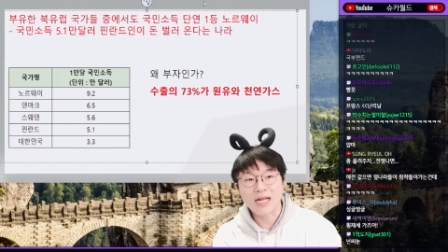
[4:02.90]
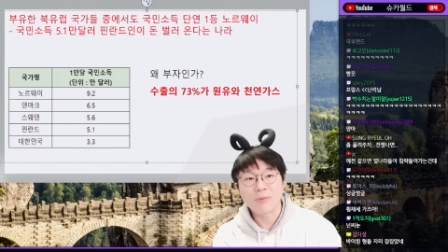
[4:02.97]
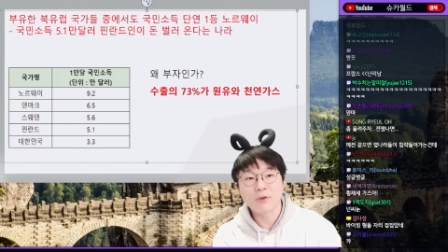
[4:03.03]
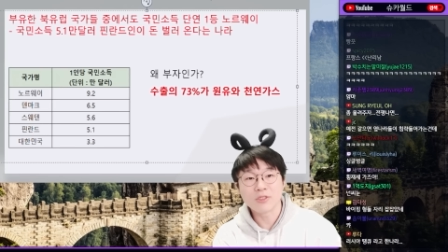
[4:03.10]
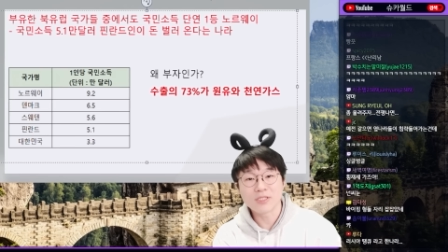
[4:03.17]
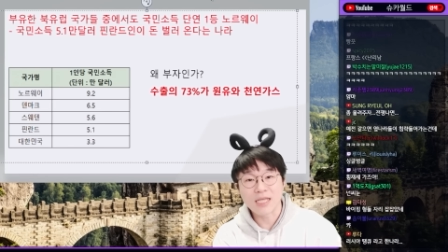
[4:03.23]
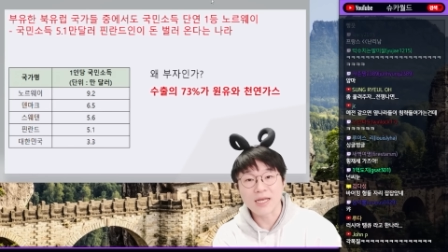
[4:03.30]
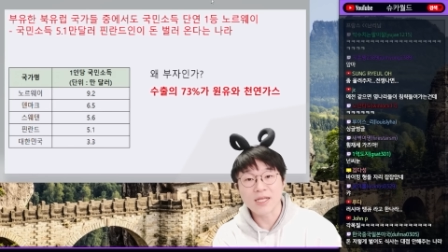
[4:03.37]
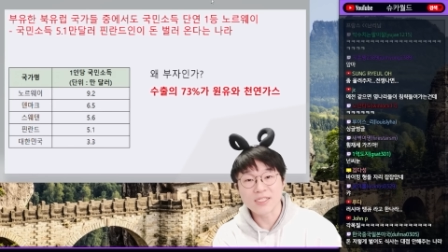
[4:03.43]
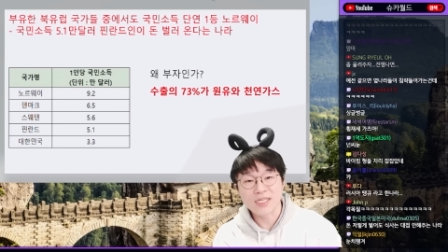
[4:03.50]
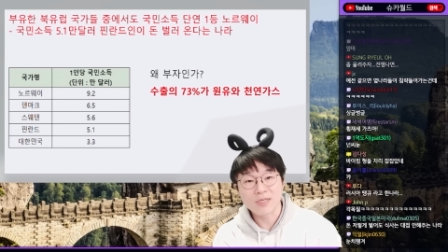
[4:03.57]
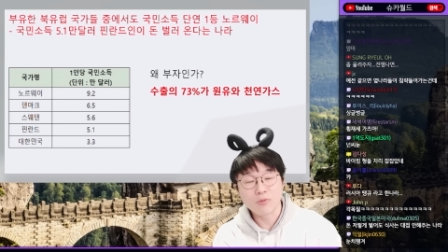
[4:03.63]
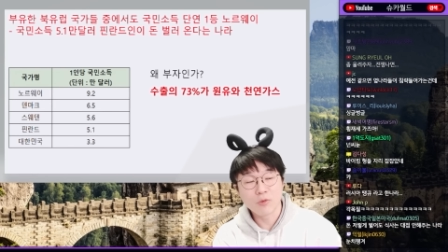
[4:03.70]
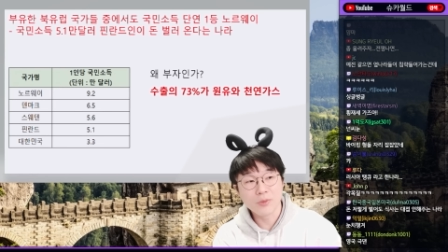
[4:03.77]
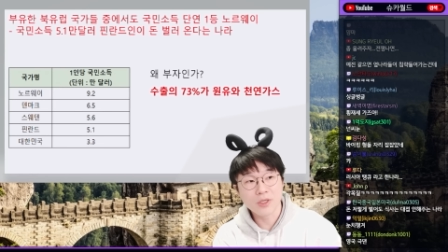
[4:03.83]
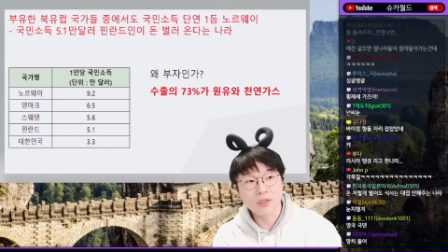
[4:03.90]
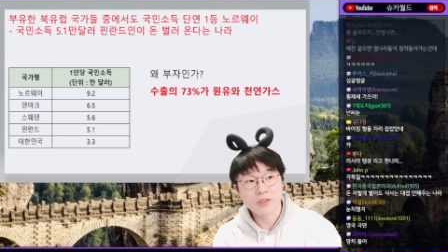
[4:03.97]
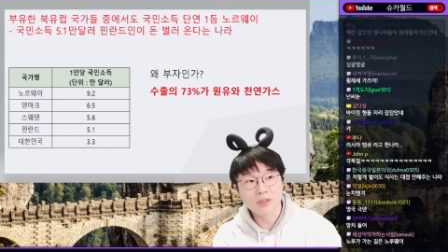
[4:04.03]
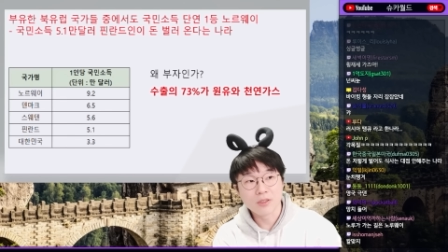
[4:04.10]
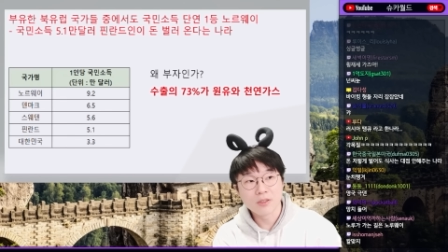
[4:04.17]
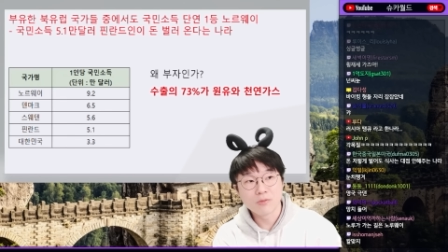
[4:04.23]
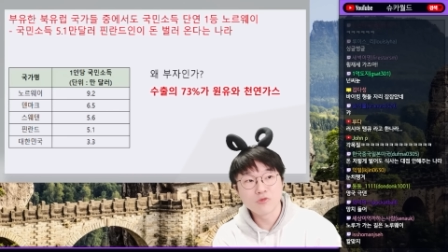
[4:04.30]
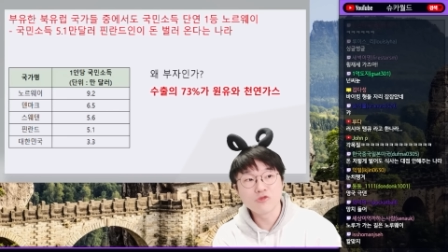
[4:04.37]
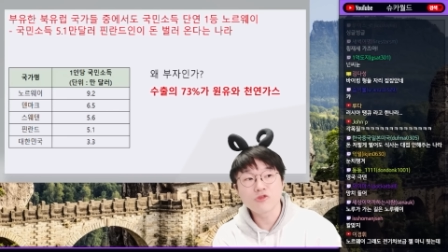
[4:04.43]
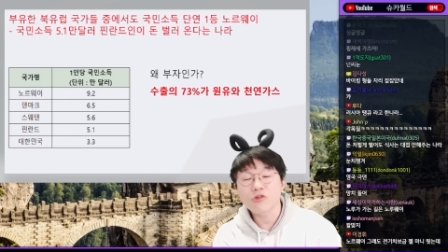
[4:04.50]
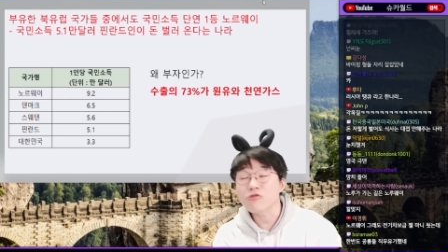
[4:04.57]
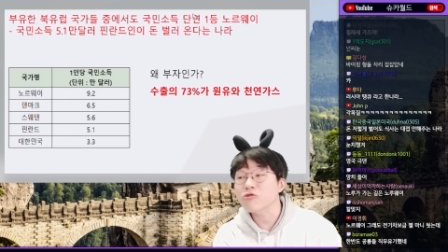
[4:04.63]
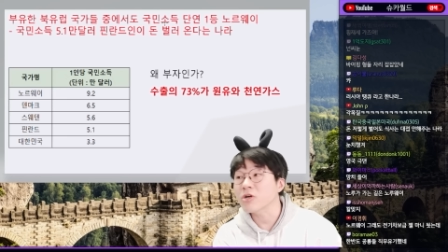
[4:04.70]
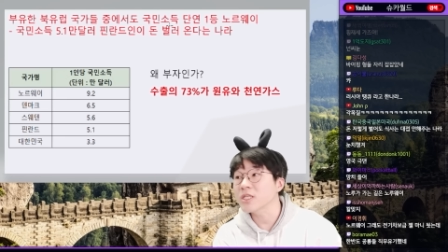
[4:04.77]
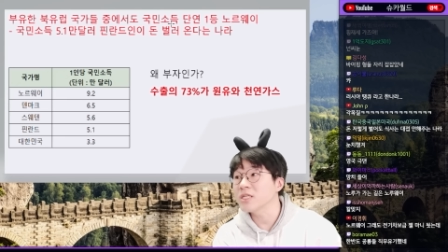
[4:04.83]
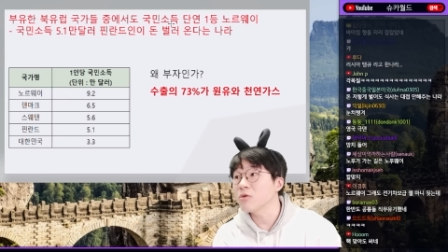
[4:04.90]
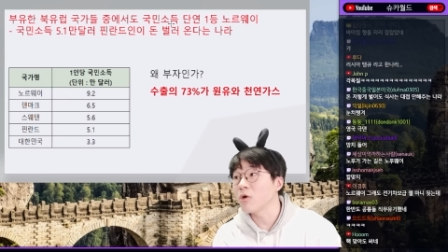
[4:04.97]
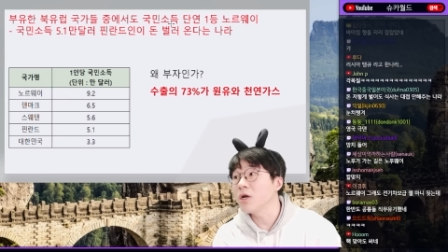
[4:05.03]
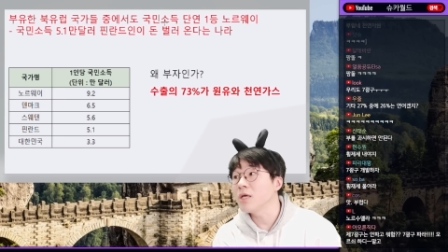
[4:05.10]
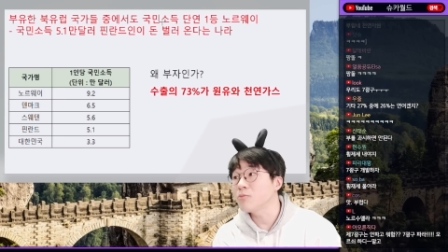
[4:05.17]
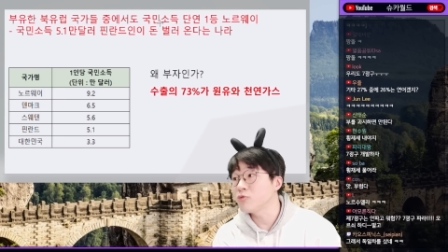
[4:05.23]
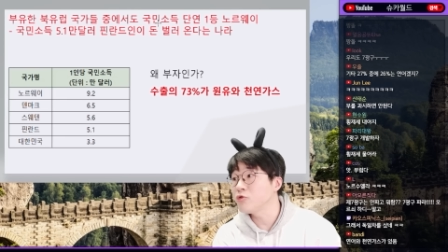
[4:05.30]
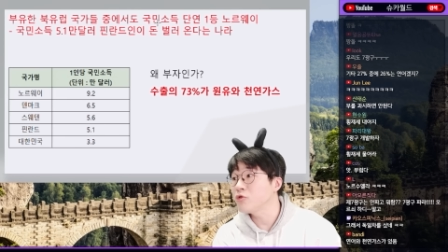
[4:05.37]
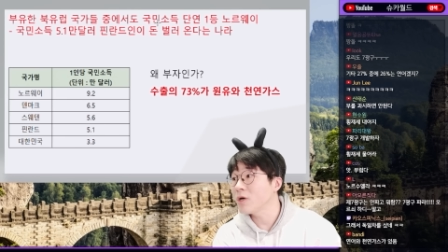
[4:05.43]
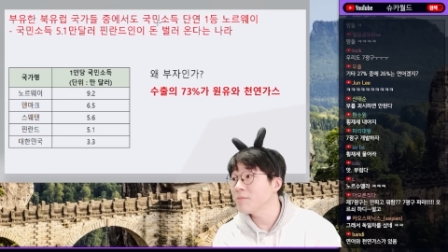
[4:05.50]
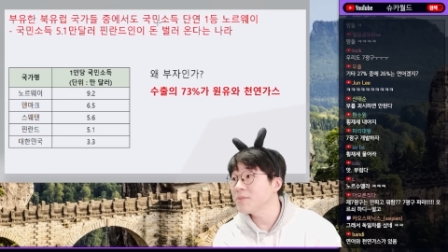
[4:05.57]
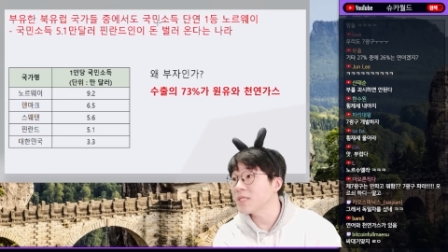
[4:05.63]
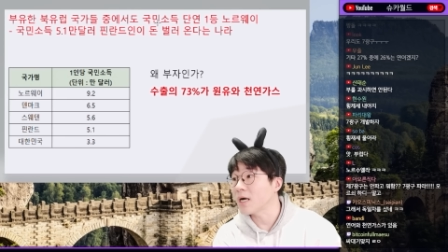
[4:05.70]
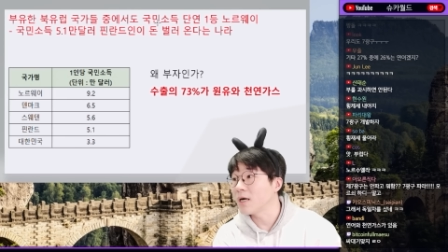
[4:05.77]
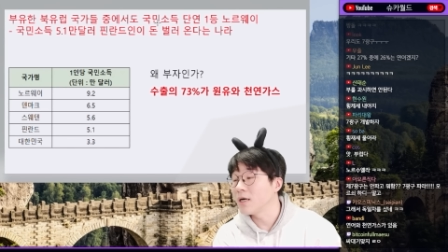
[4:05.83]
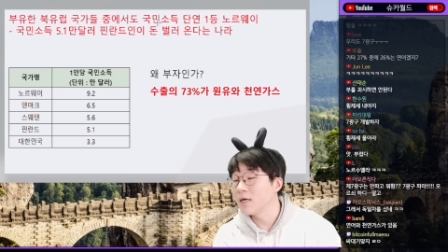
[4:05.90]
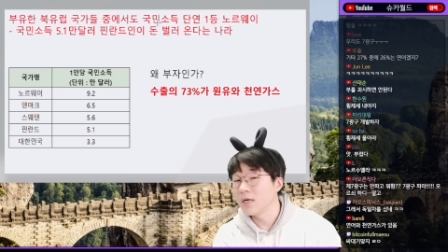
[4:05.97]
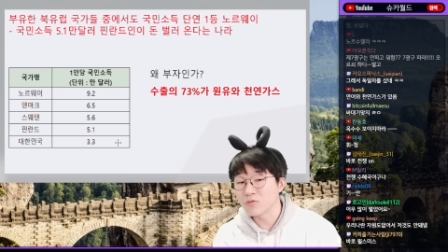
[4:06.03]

잘 버는 나라냐 보면 북유럽 국가들이 원래 부유합니다.